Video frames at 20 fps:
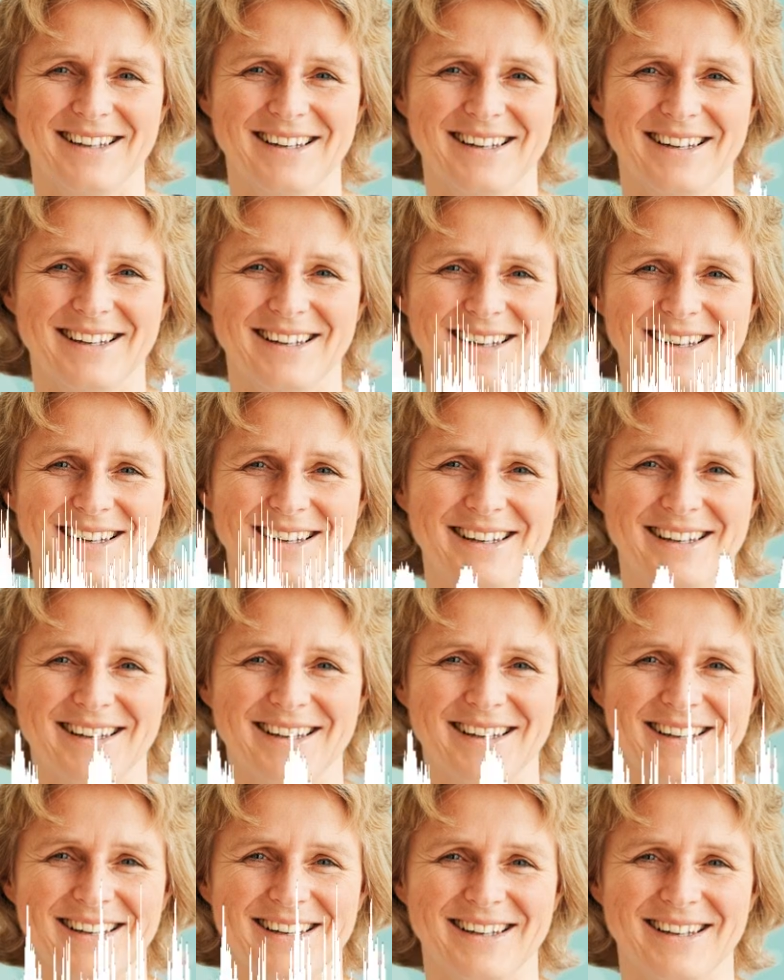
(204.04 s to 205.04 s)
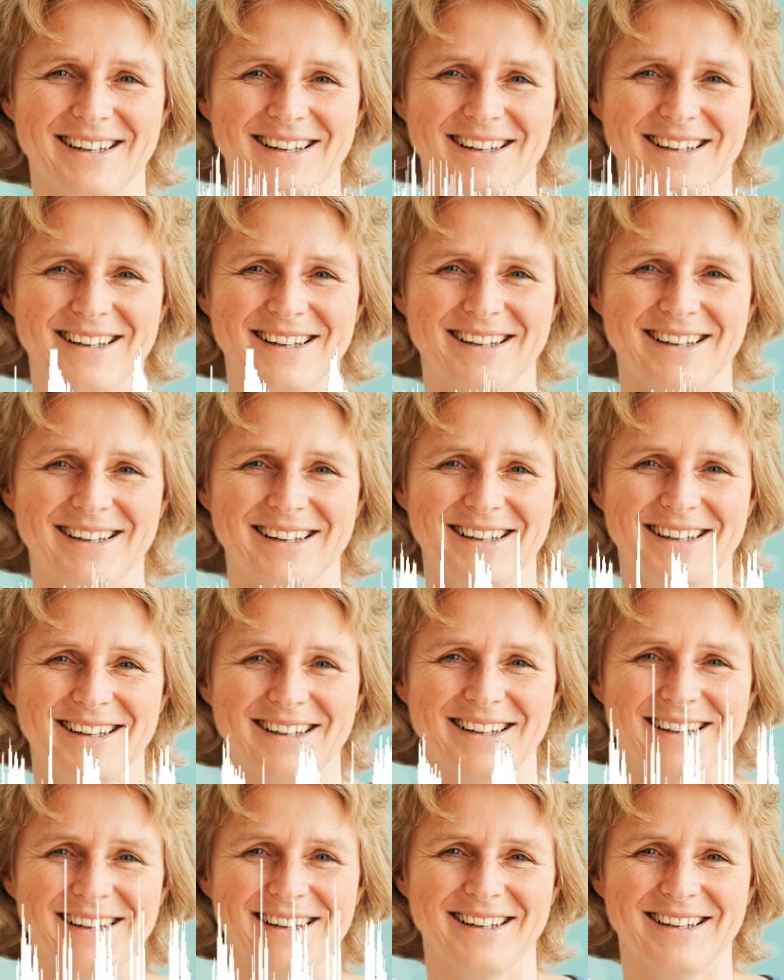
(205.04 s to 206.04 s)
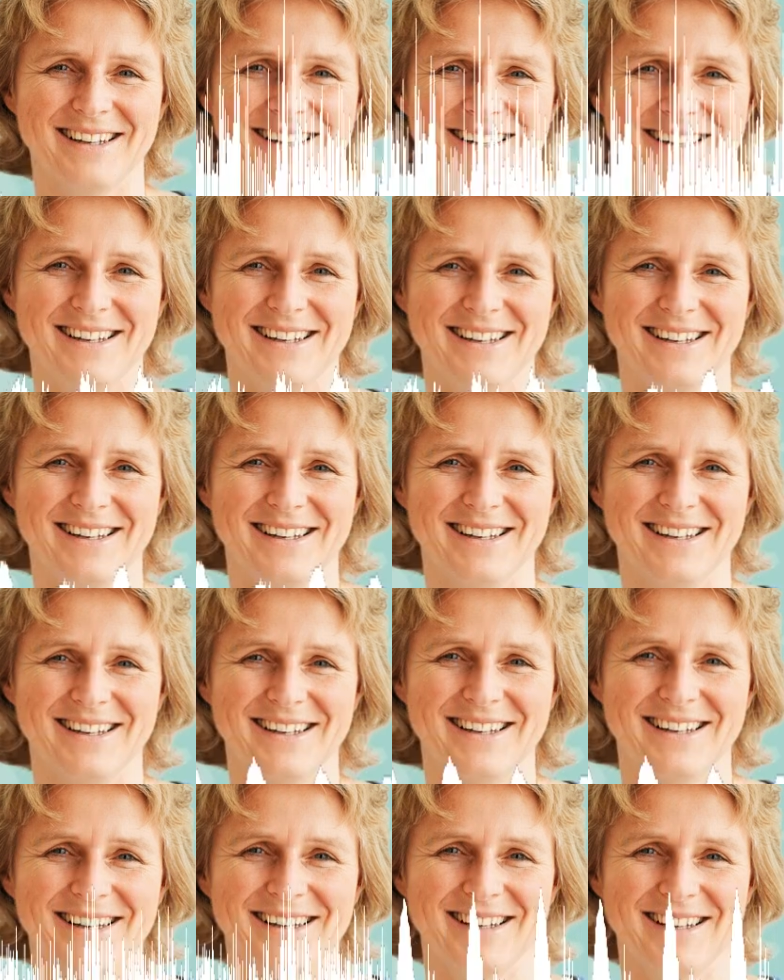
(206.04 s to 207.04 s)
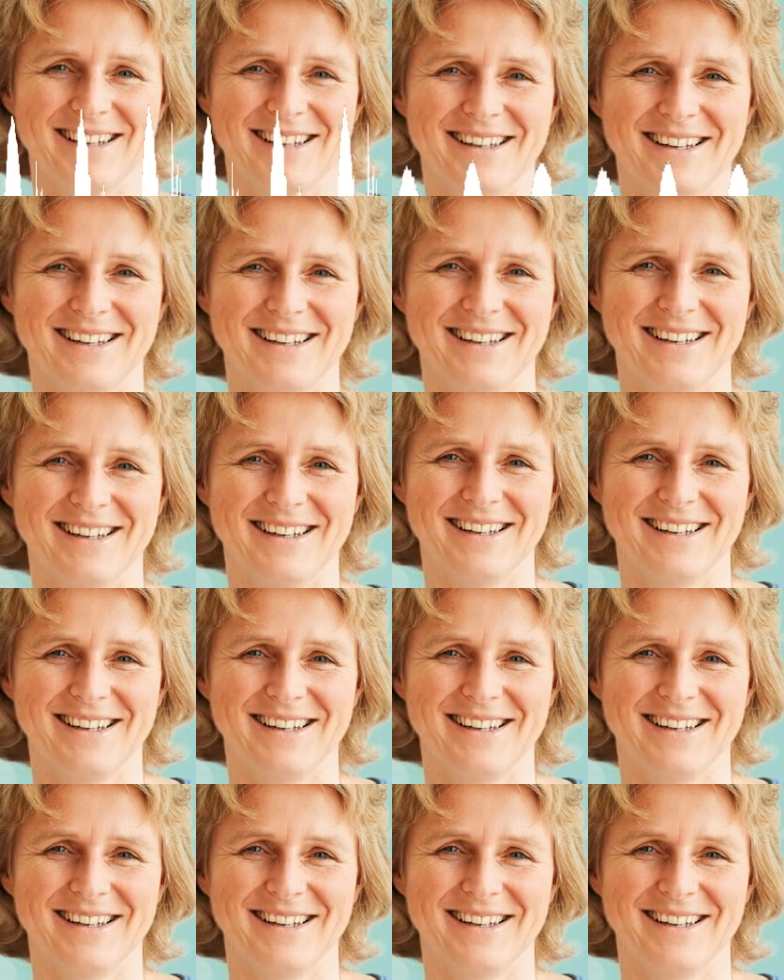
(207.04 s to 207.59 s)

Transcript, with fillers: Du hast eben gesagt, äh, die Frage, was ist ein erfülltes Leben?